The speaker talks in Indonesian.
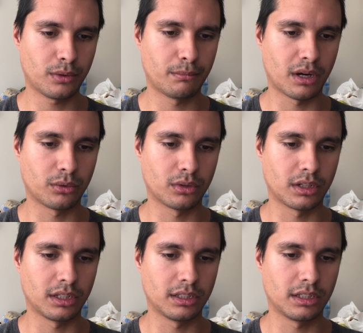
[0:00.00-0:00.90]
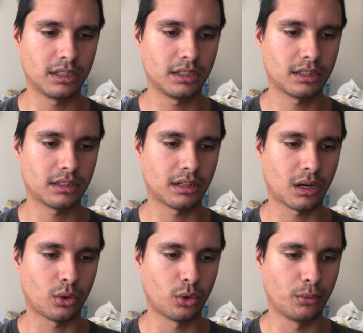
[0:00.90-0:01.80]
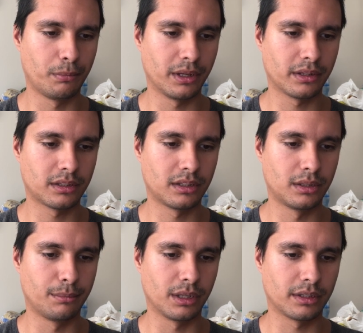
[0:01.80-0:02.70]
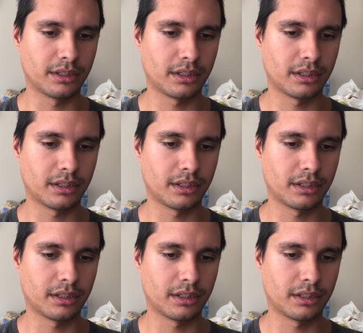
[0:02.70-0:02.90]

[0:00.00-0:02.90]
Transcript: bangunan ini? Who built the building?